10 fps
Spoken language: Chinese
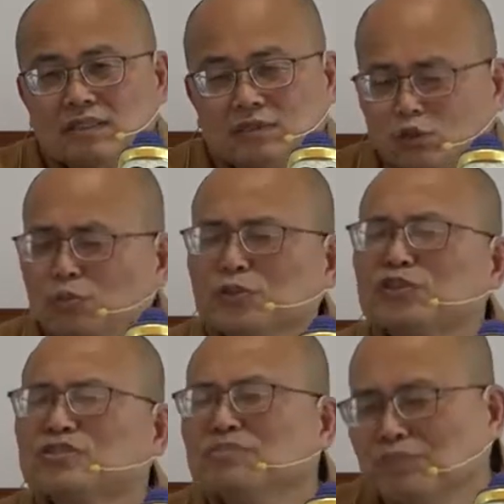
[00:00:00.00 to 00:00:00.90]
出不
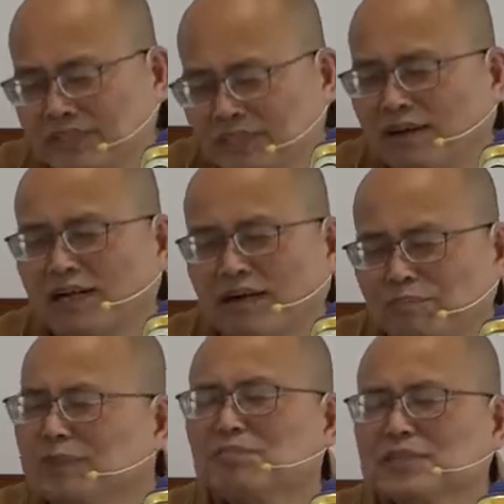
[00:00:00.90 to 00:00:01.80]
出圣不知道啦，
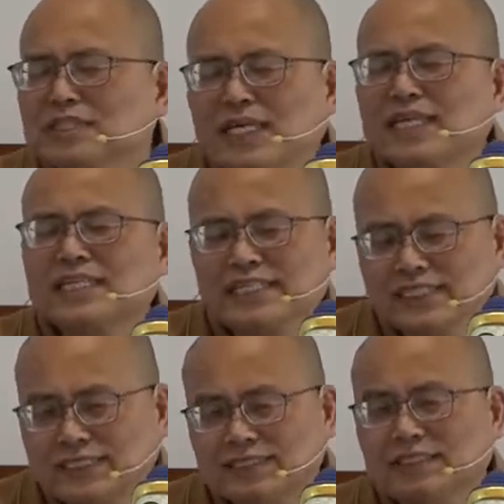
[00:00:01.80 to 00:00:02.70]
并不是看
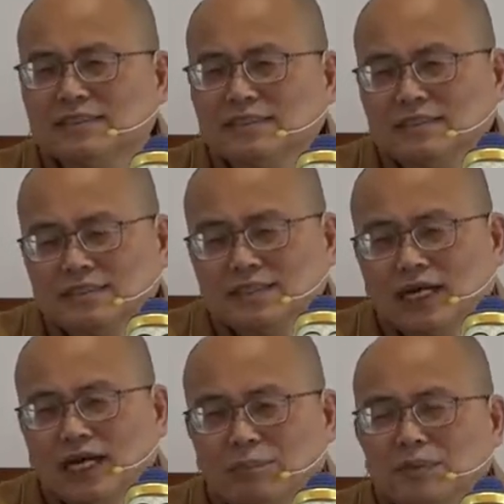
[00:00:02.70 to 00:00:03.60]
年资的
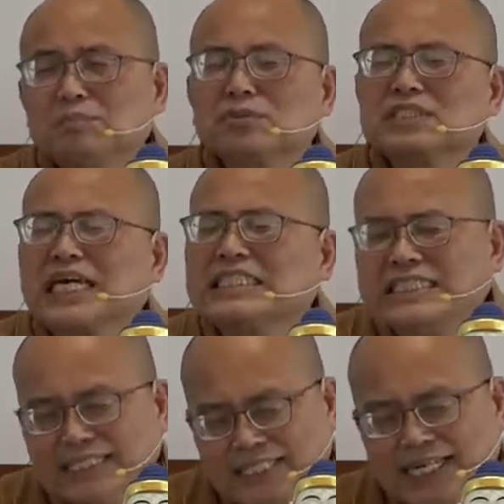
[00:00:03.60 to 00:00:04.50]
啊，并不是看
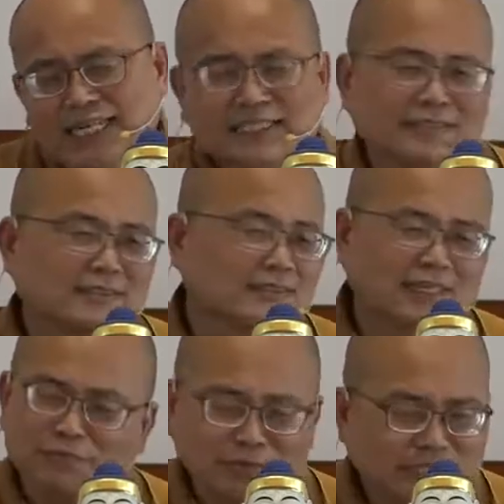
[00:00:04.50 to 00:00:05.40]
接纳的
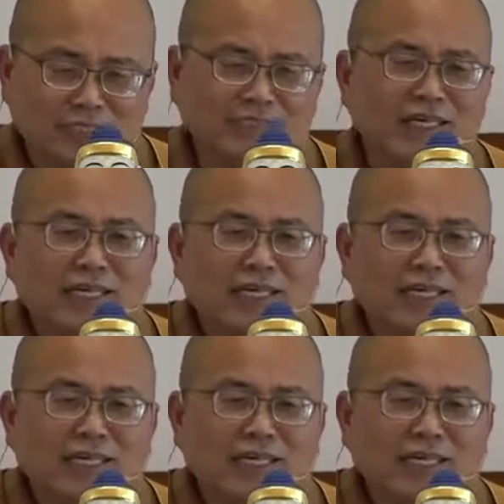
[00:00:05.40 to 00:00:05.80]
啊，不是，